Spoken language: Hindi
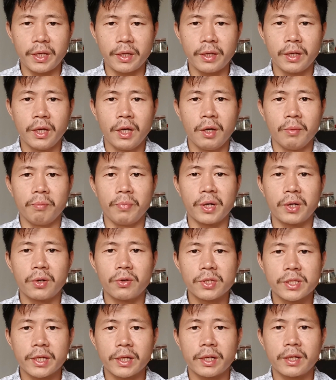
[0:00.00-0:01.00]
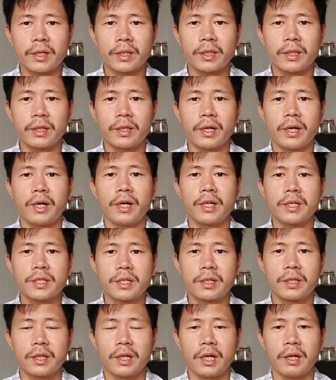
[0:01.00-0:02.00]
पे भरोसा करके
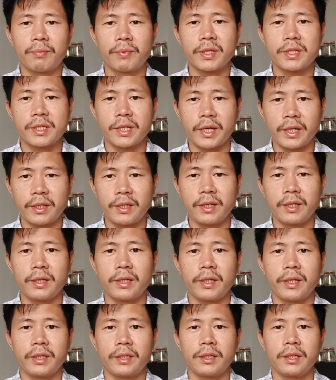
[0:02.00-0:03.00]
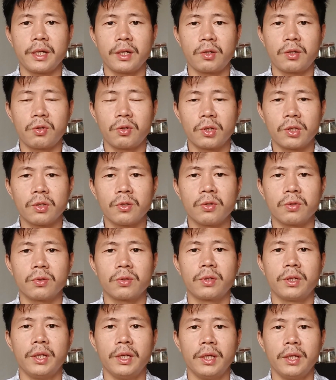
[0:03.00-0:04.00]
आज आपका साथ दे रहा है लाखों
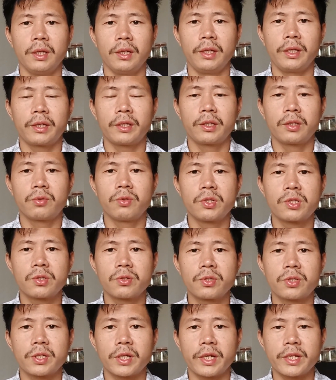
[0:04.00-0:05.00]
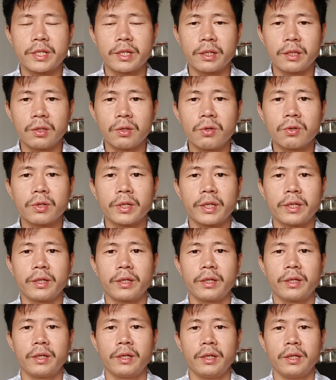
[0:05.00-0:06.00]
लोग लेकिन कुछ कुछ ऐसे लोग
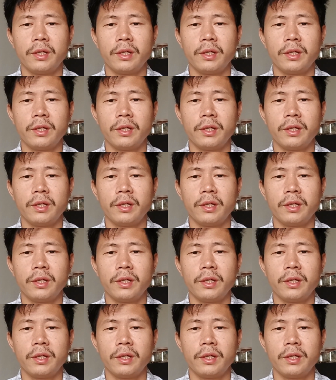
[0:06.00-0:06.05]
हैं